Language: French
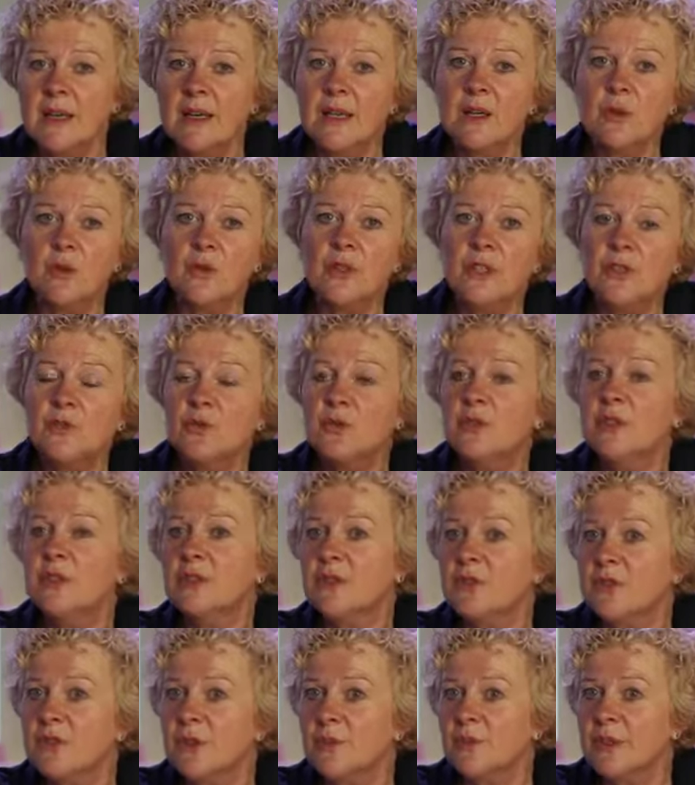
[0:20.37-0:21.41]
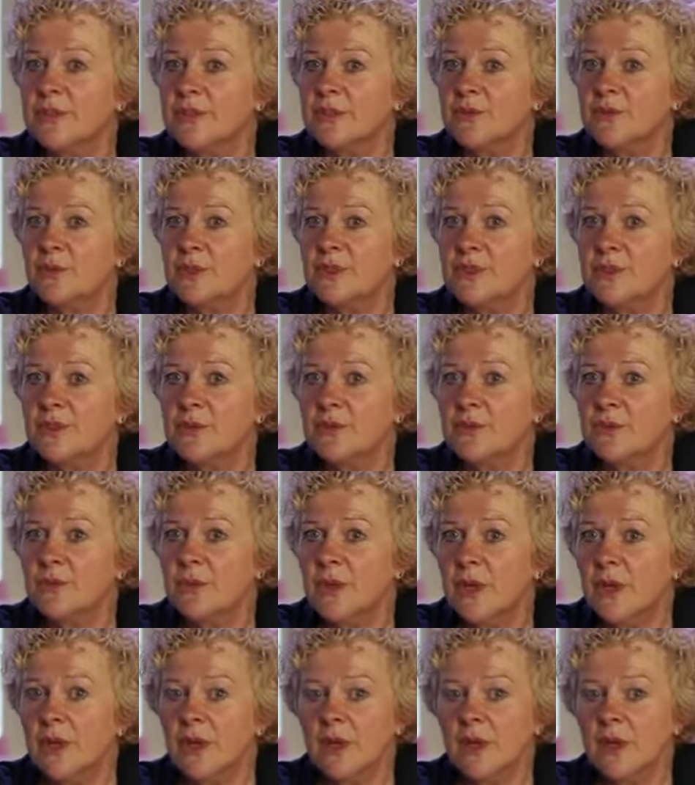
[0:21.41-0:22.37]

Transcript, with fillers: et qu'on étudie ensemble la situation,